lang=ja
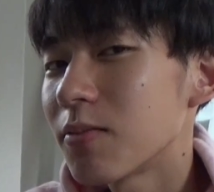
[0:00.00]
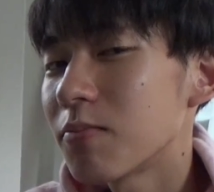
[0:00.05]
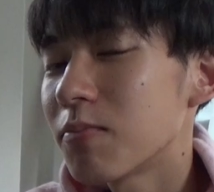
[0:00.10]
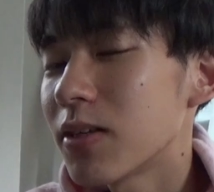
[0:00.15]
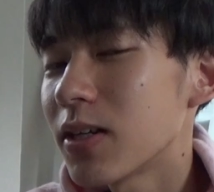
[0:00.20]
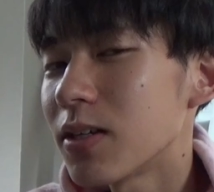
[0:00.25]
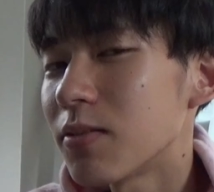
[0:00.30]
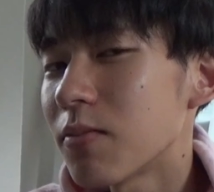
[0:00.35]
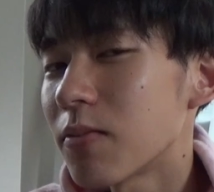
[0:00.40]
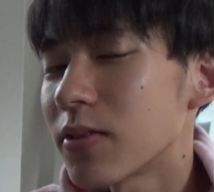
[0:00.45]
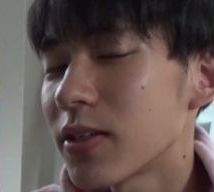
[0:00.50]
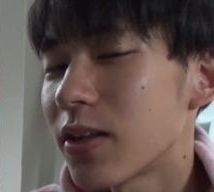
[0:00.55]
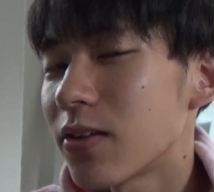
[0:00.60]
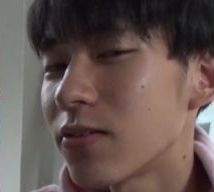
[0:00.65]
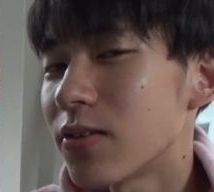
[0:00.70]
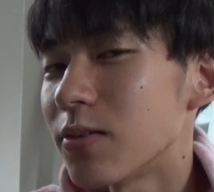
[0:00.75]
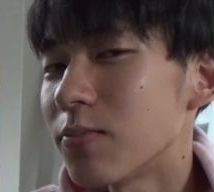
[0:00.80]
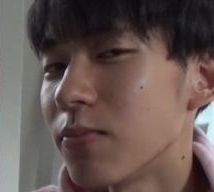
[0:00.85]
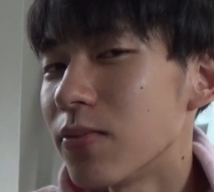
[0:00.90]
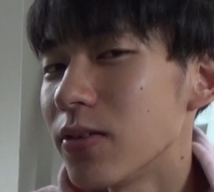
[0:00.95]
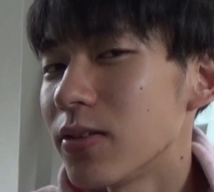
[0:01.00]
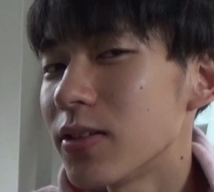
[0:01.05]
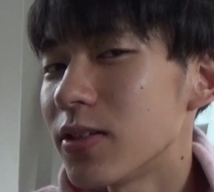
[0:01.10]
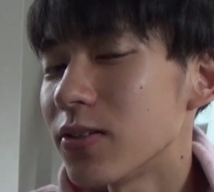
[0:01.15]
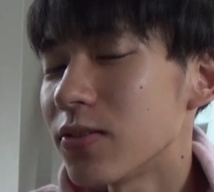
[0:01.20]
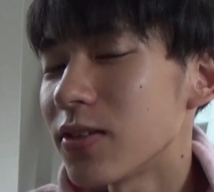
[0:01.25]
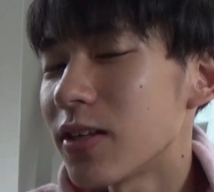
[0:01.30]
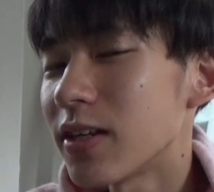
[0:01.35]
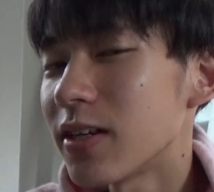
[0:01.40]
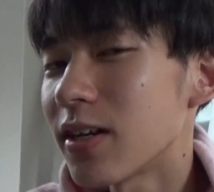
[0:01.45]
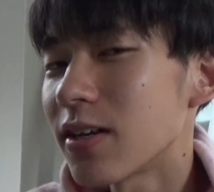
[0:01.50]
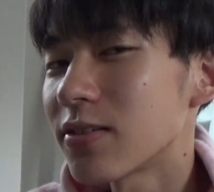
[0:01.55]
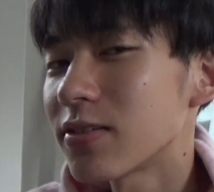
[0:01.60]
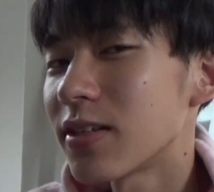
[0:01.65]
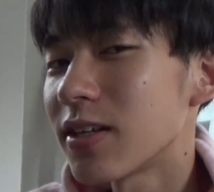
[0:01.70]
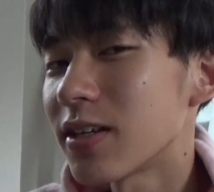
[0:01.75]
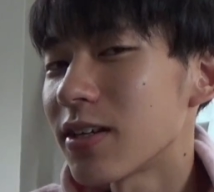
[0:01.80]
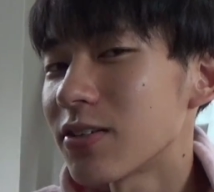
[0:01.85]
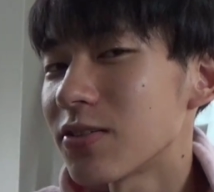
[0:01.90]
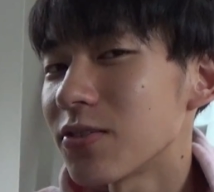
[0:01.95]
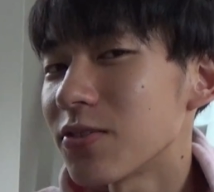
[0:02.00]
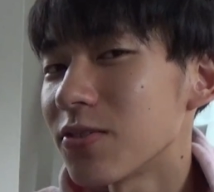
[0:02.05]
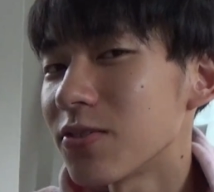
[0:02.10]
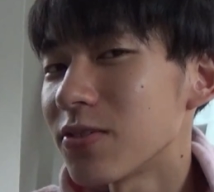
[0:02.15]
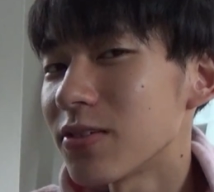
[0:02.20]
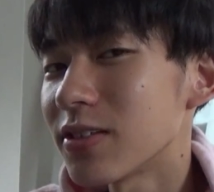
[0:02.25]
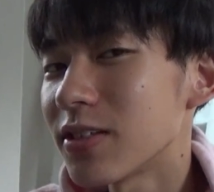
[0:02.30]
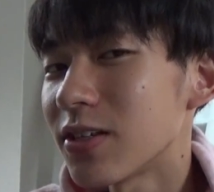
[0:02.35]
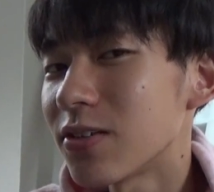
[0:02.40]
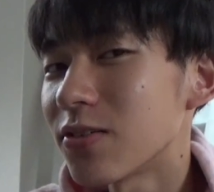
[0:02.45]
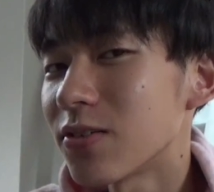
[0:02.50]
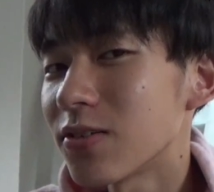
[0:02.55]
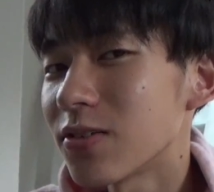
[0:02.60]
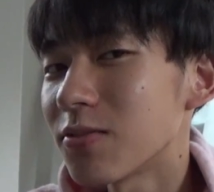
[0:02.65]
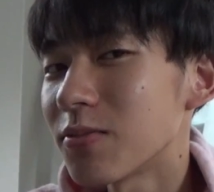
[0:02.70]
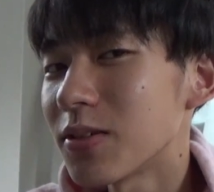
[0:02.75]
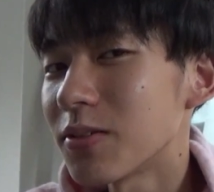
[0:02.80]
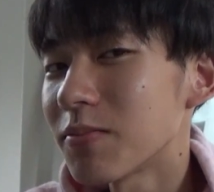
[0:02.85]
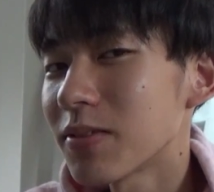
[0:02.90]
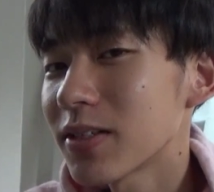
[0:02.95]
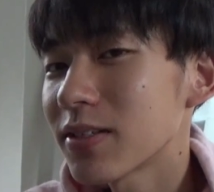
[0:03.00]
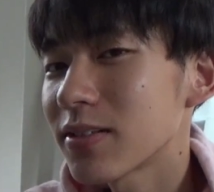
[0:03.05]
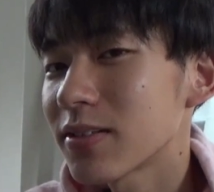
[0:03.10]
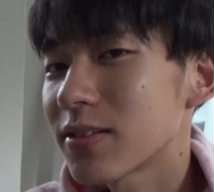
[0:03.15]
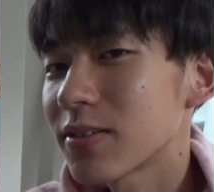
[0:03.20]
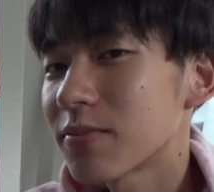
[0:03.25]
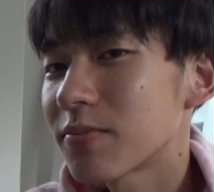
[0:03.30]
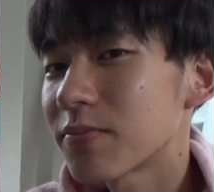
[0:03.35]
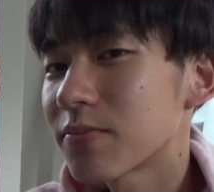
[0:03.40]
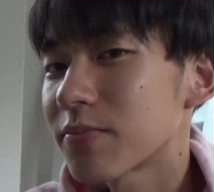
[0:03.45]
まあ、今まで通りこっちの大学生活を送っていこうと思います